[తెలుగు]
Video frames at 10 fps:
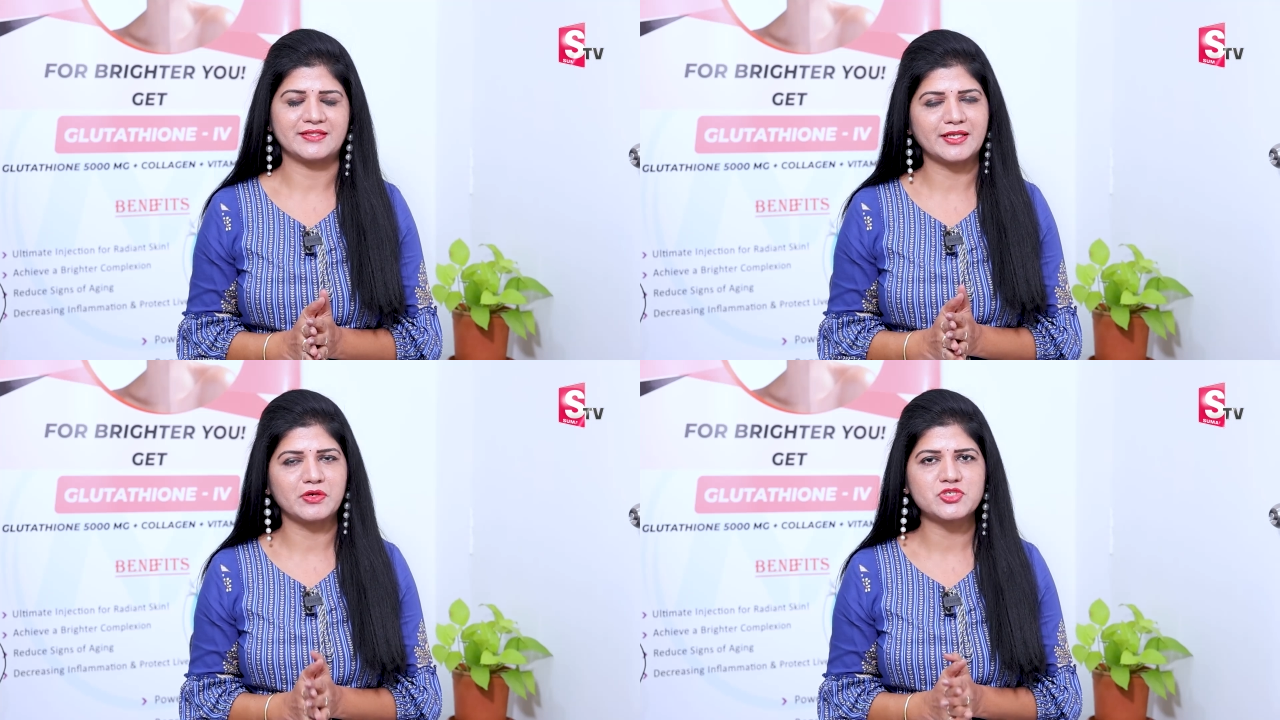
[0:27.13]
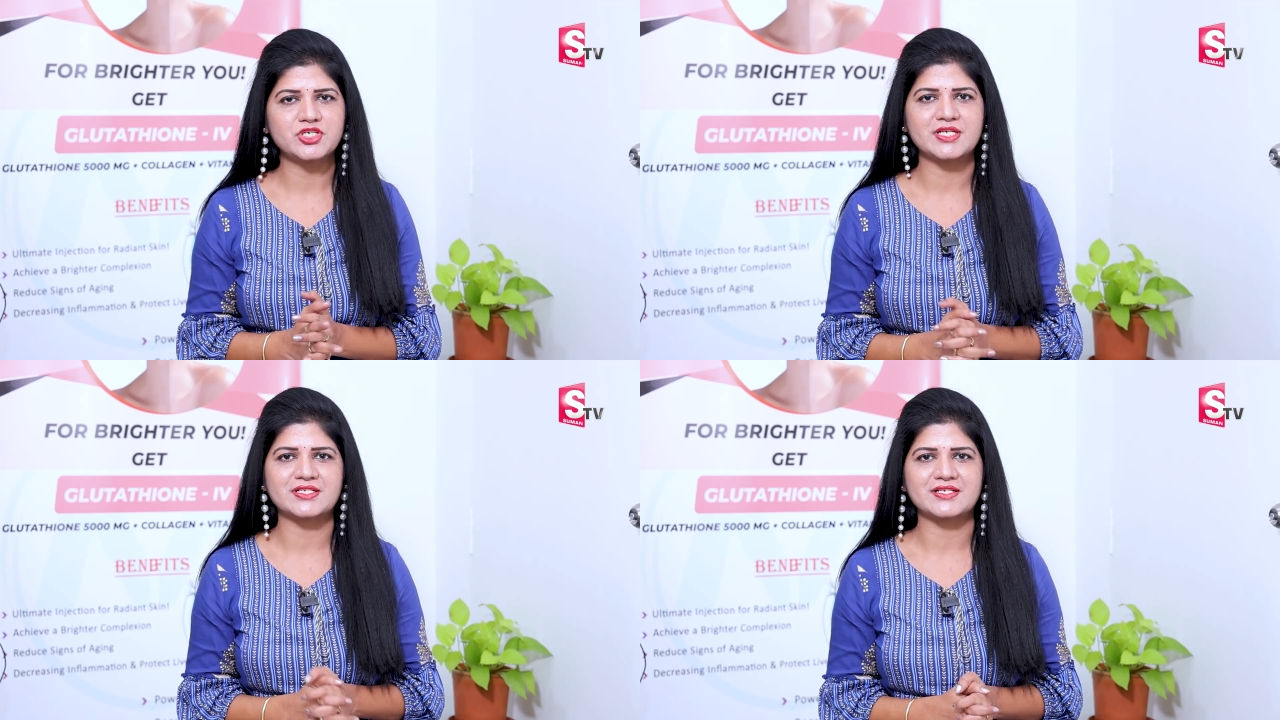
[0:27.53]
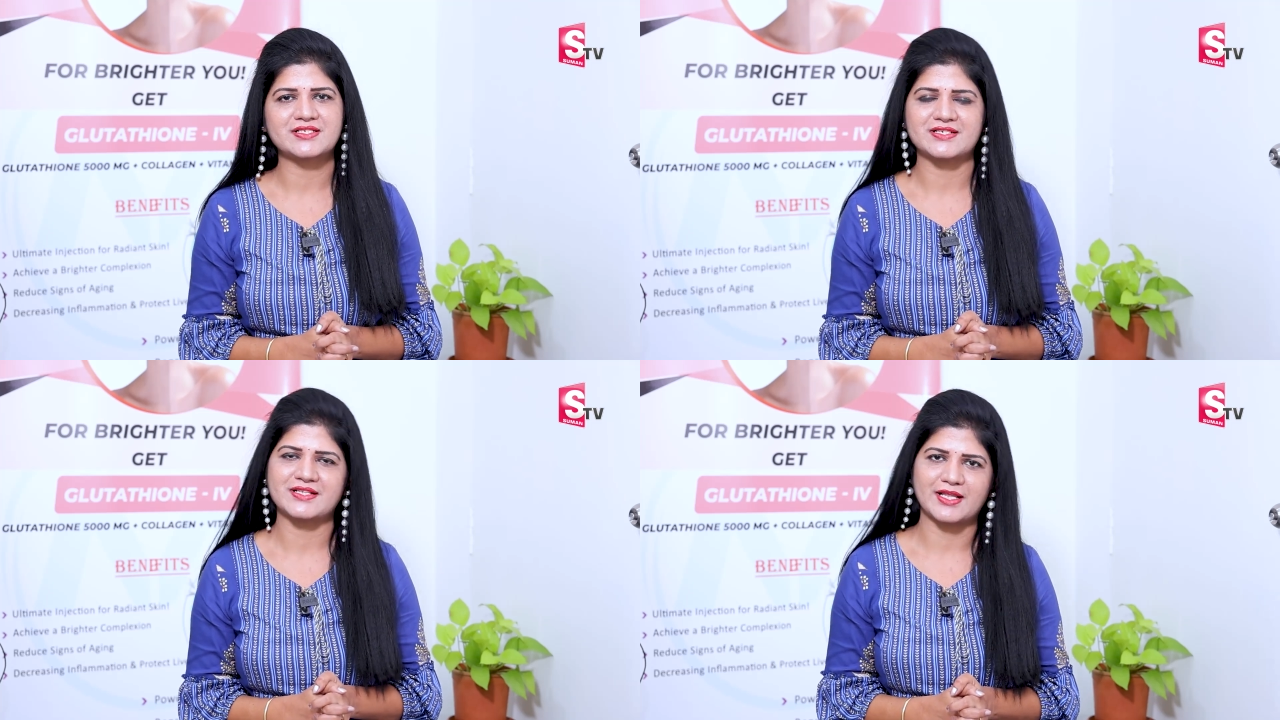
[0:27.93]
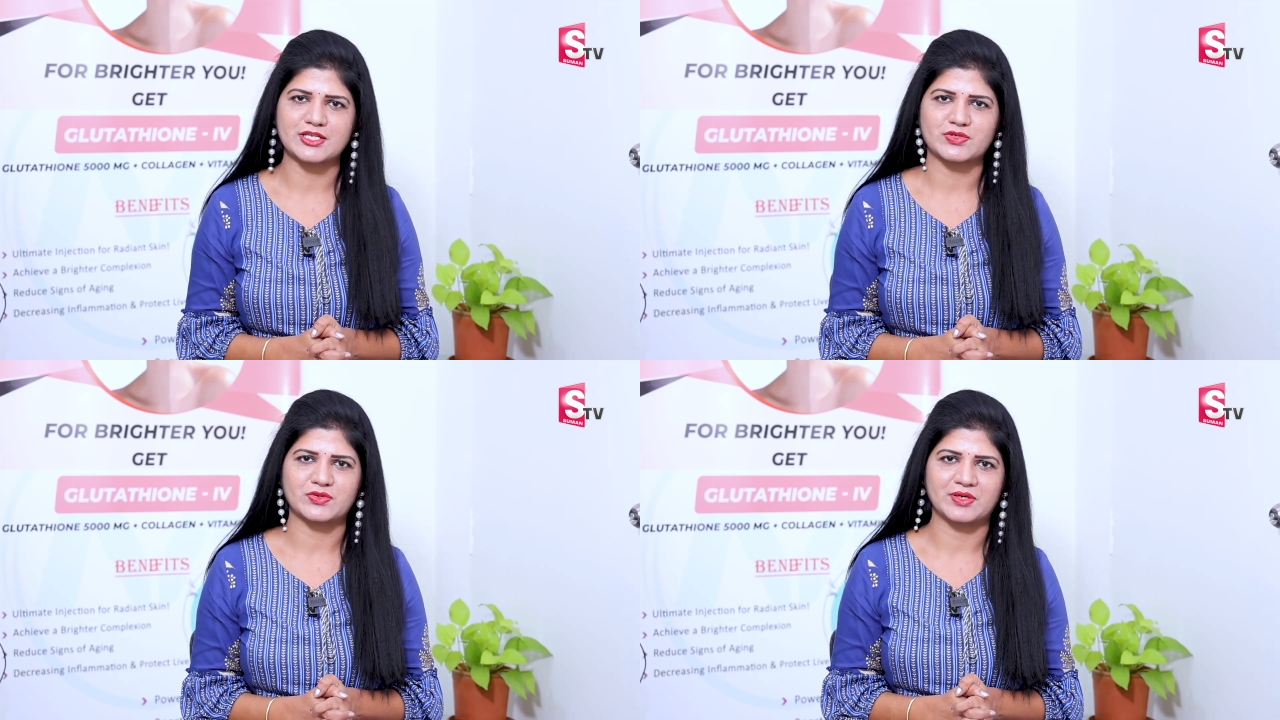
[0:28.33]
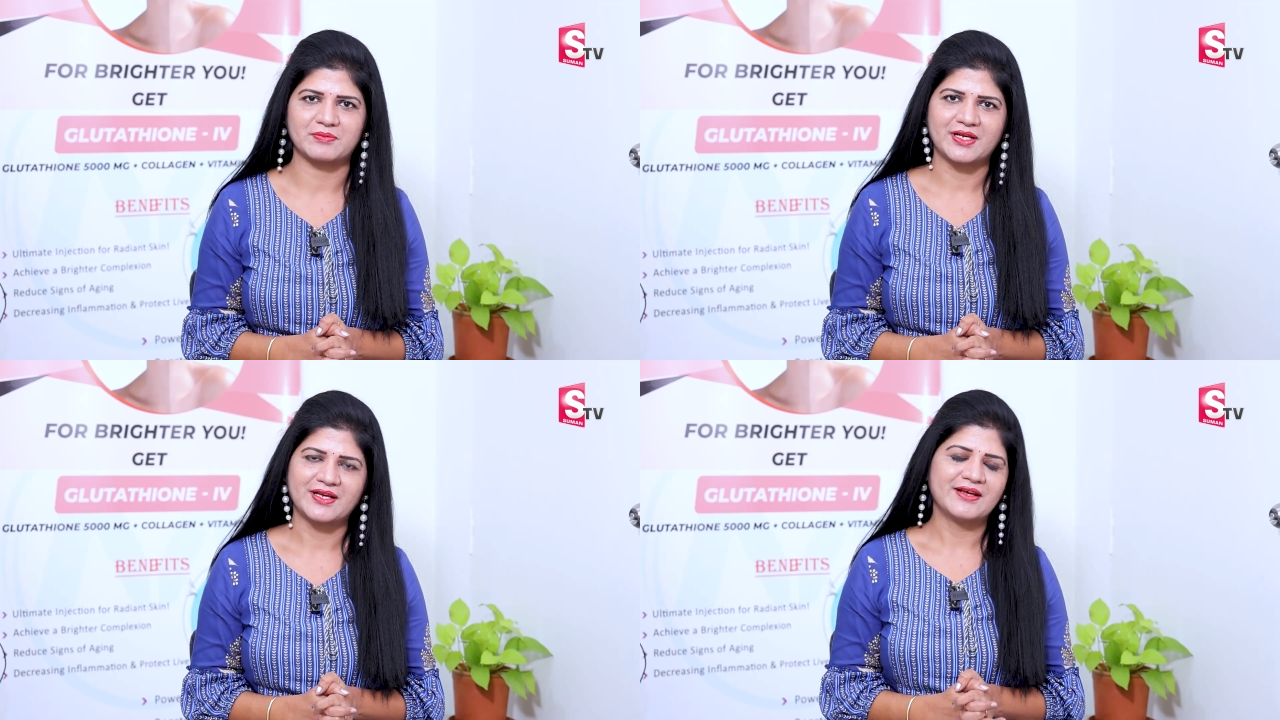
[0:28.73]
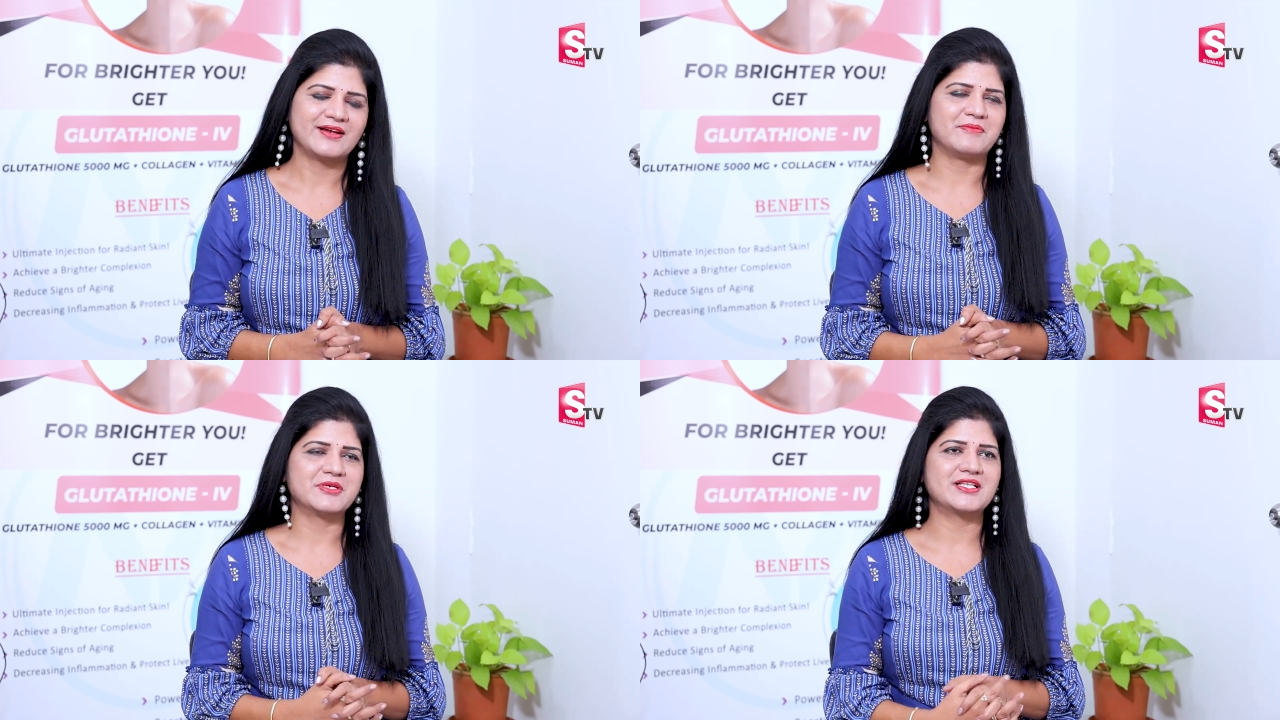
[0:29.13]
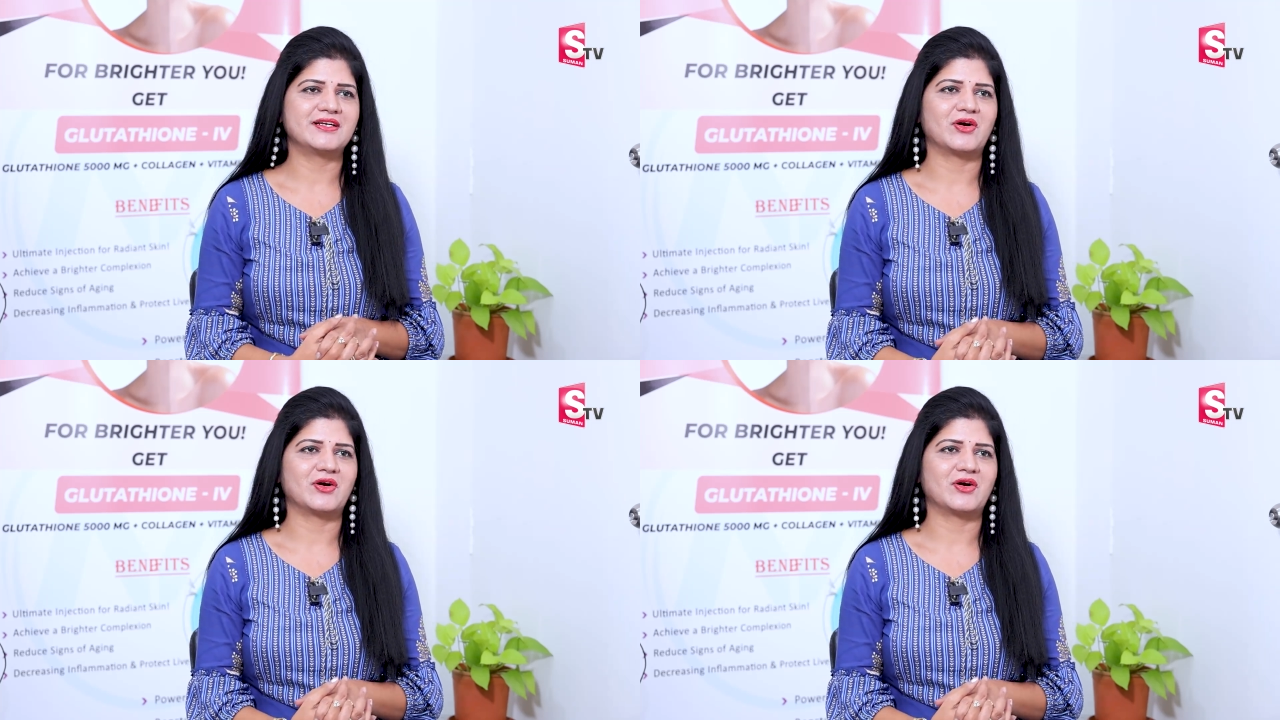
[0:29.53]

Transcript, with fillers: దీని గురించి డిస్కస్ చేసి తెలుసుకుందాం నమస్తే